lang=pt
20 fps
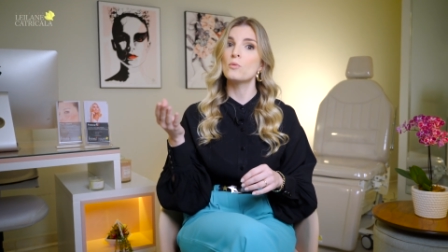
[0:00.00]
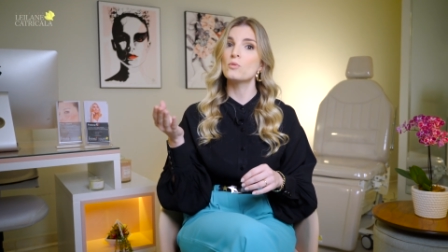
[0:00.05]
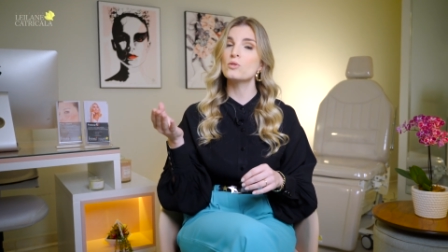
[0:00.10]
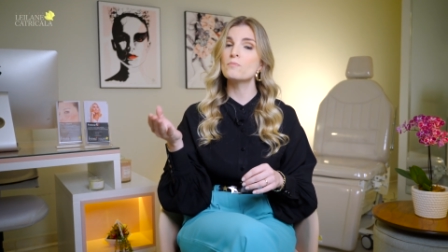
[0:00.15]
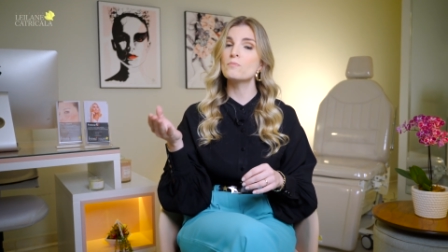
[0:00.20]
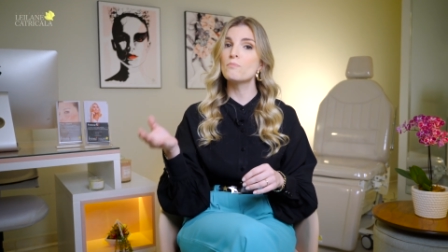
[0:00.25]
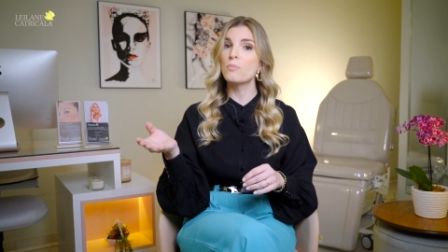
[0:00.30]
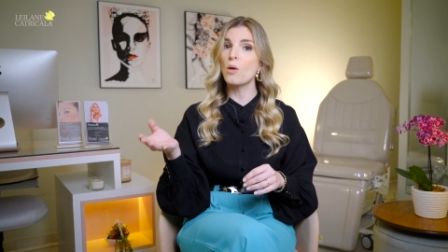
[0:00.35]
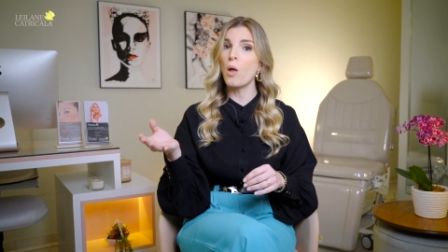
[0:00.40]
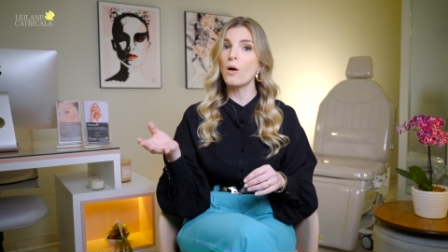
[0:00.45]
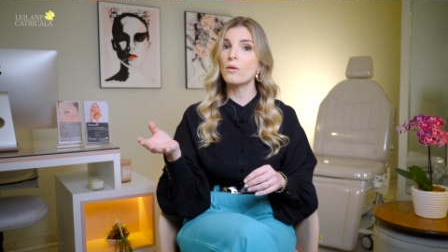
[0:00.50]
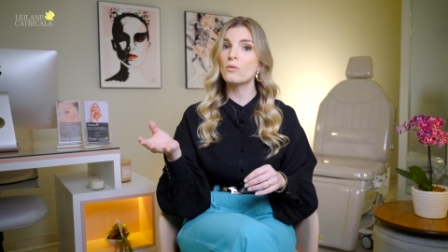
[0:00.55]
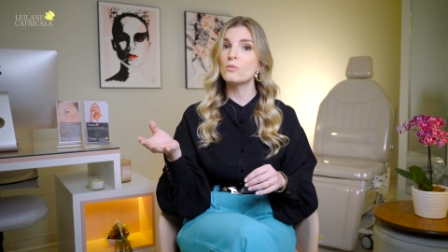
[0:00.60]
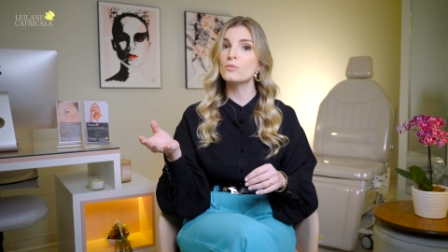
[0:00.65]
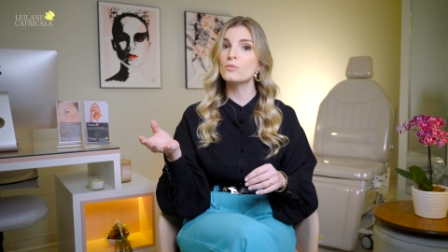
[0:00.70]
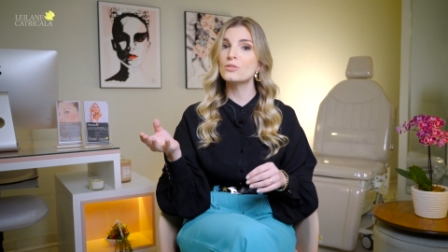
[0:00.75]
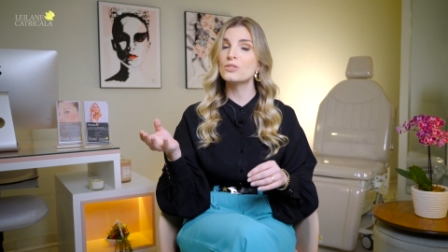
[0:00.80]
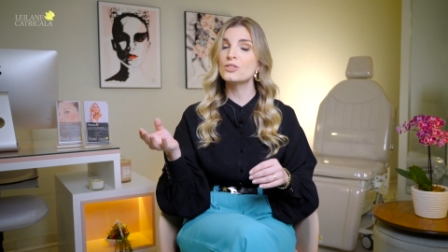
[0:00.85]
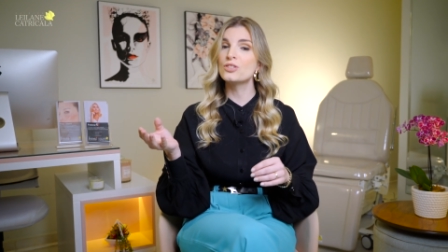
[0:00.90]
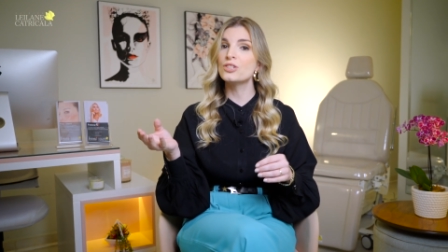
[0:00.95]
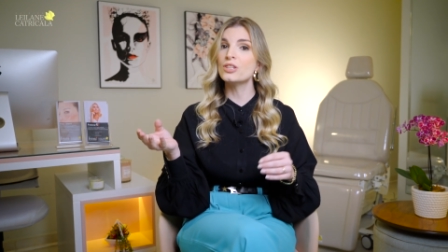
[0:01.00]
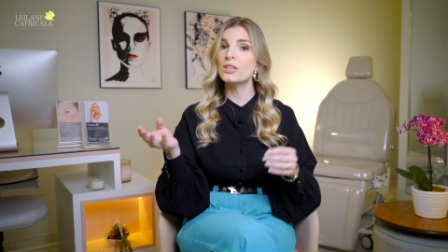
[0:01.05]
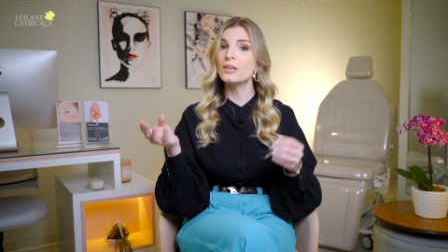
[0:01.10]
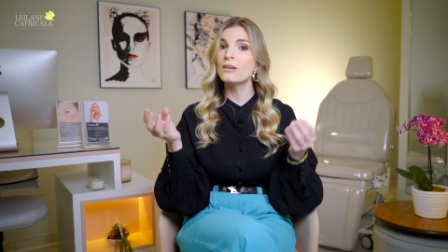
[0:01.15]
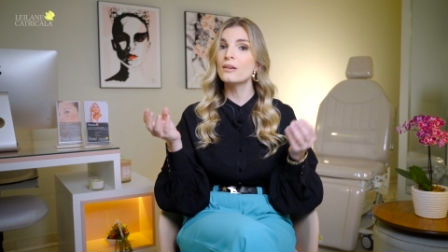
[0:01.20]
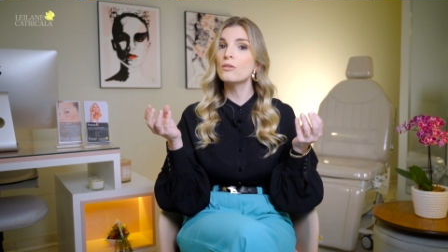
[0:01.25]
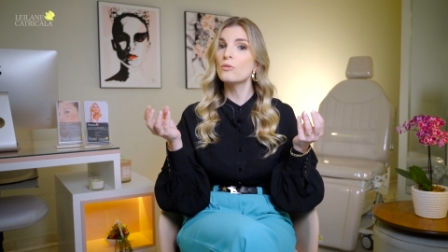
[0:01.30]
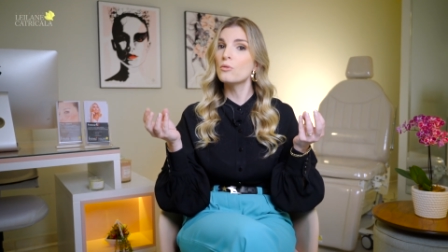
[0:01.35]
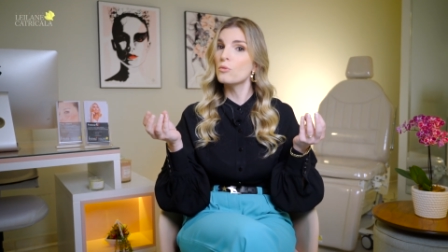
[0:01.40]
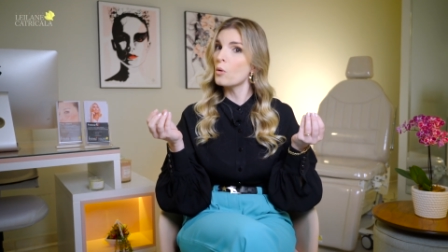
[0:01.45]
os blocos
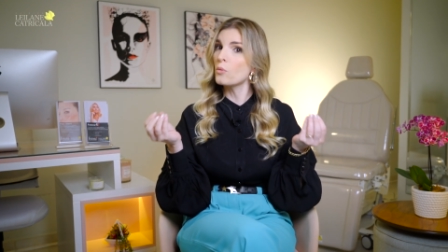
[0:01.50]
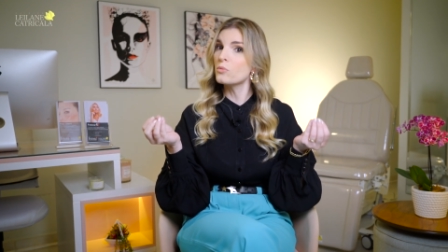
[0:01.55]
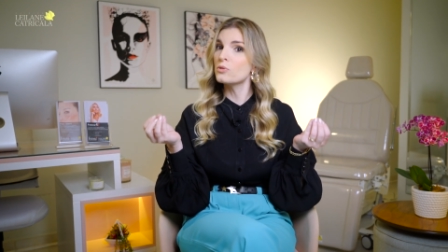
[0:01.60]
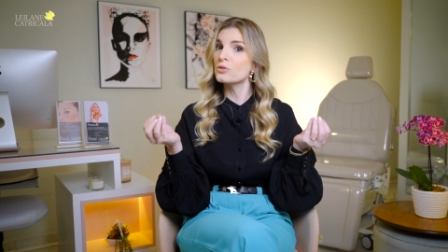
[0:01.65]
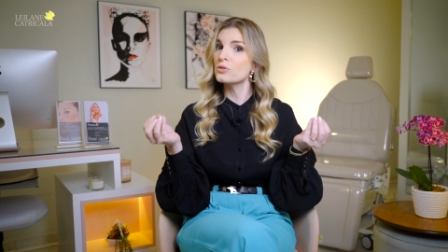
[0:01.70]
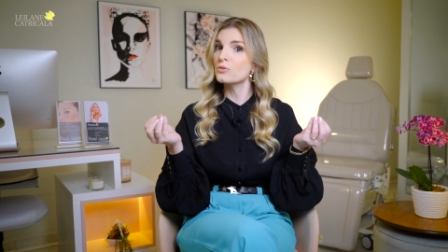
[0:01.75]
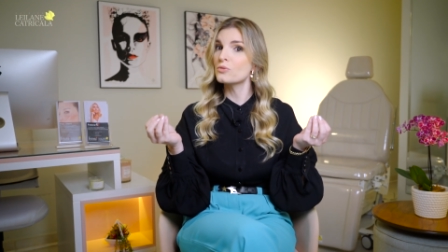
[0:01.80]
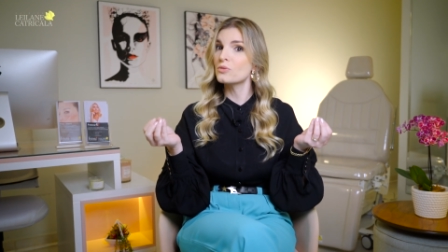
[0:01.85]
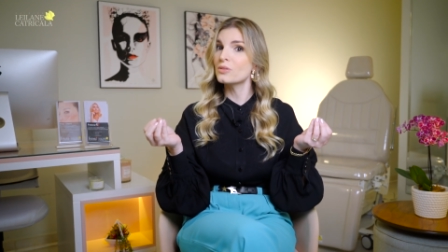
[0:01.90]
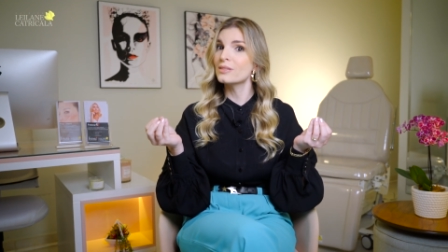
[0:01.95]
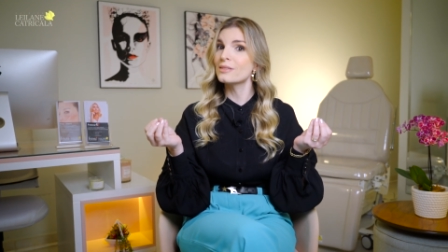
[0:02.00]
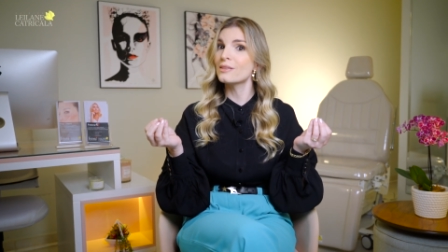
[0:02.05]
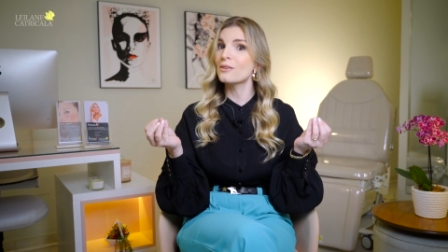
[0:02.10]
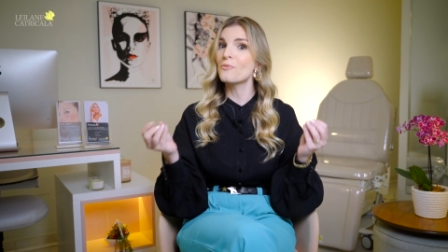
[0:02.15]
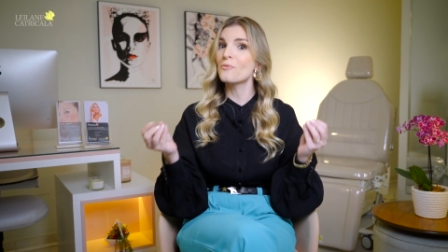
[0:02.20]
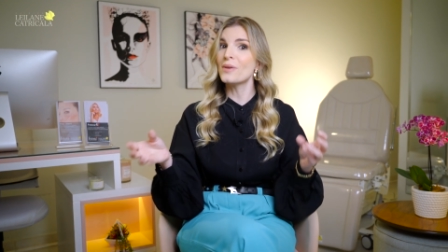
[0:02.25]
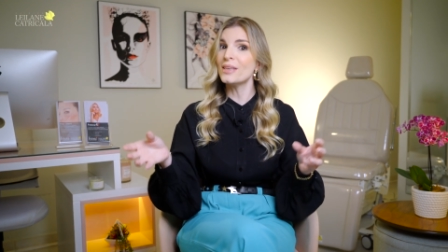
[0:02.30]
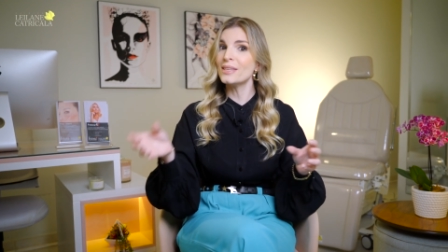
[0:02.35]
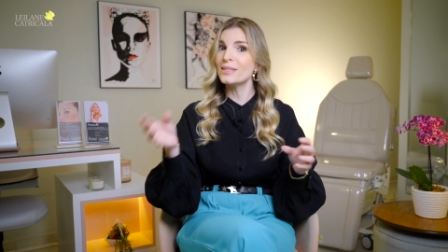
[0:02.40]
de construção